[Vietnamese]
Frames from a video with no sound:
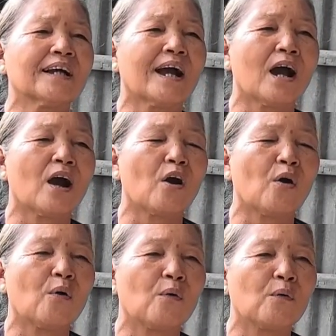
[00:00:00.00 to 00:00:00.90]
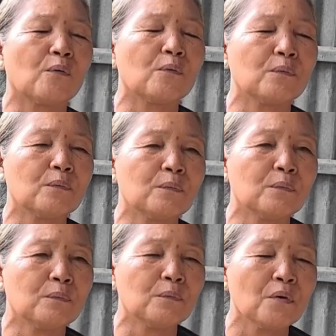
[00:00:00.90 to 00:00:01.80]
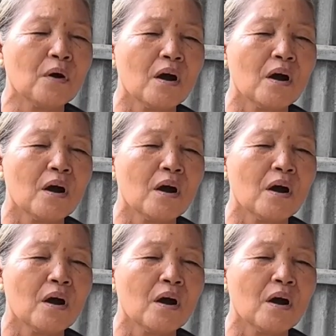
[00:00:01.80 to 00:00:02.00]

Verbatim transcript: cầu,